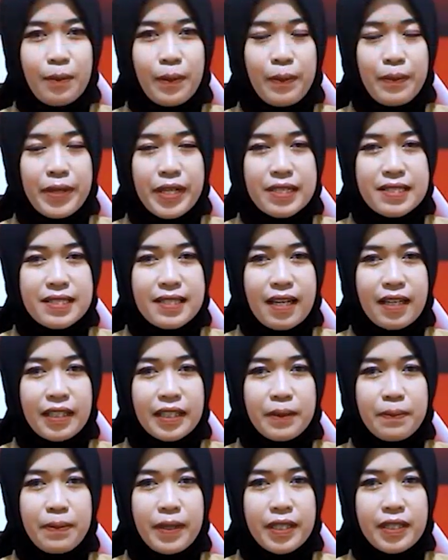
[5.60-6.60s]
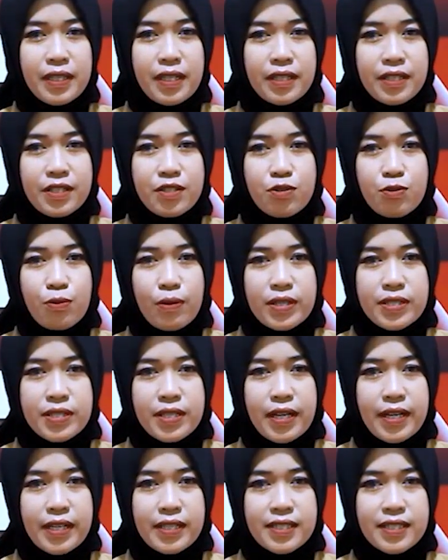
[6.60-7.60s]
Pemirsa, akibat dari
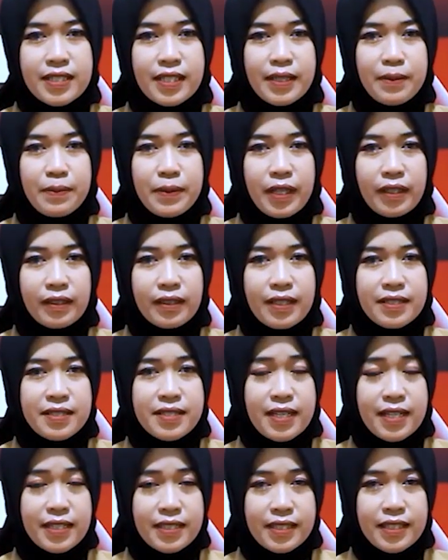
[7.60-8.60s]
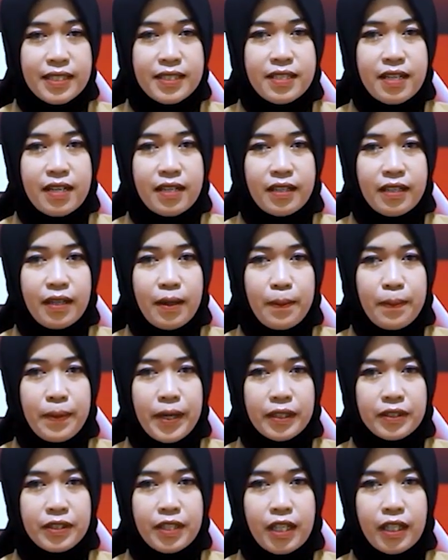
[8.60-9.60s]
cuaca ekstrim yang terjadi dan
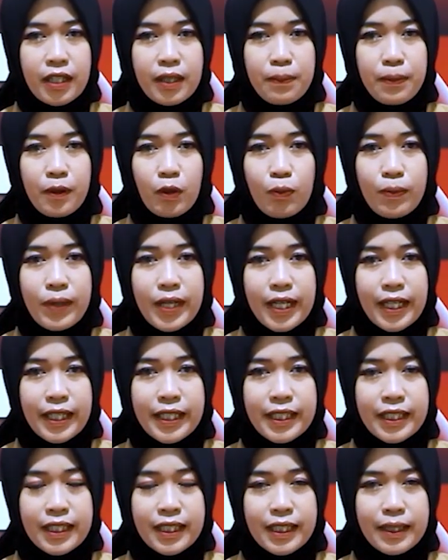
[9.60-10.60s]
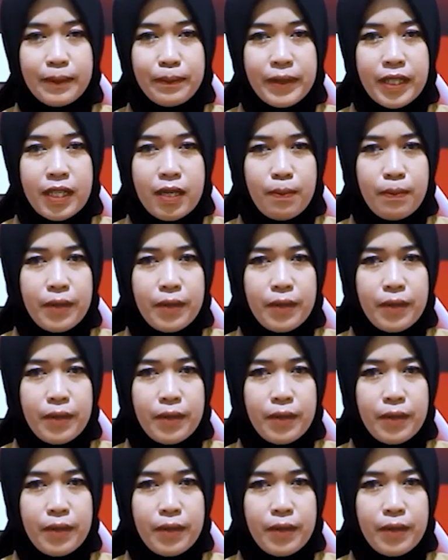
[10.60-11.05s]
dampak dari perubahan iklim,